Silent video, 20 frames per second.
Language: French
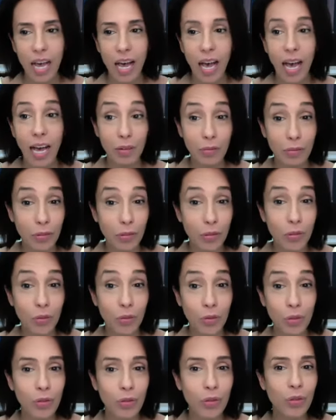
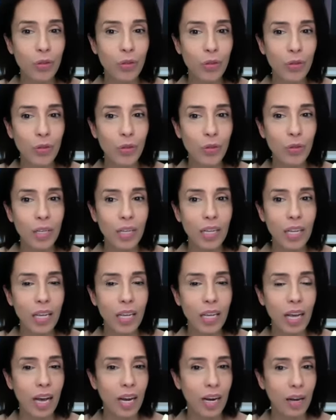advenus dans votre journée,
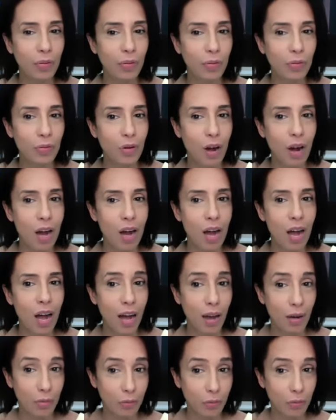à la fois
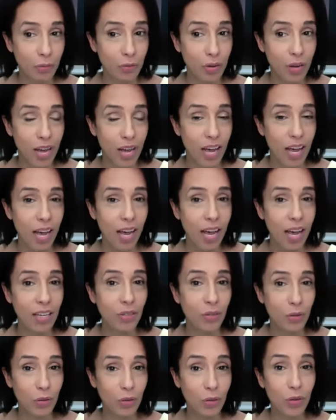à vous, à
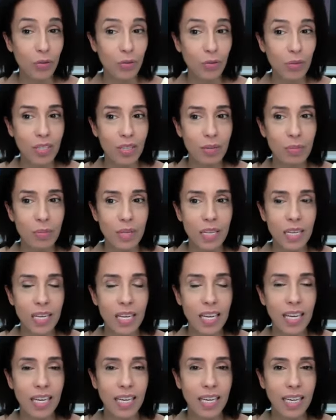ceux que vous aimez
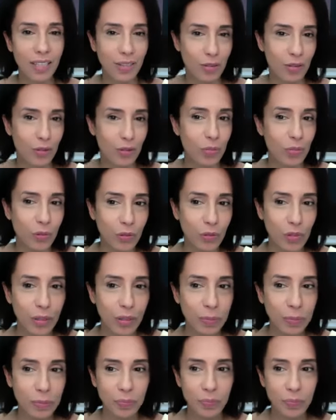et dans le monde.